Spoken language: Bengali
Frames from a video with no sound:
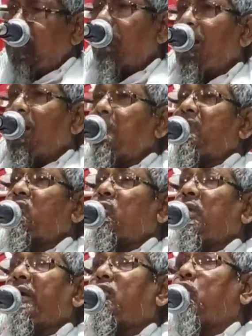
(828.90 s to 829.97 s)
জামার ভিতর
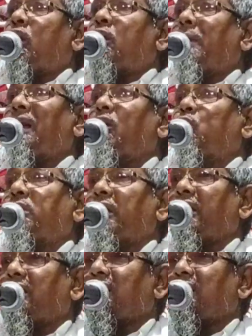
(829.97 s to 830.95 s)
থেকে তরবারি লুকিয়ে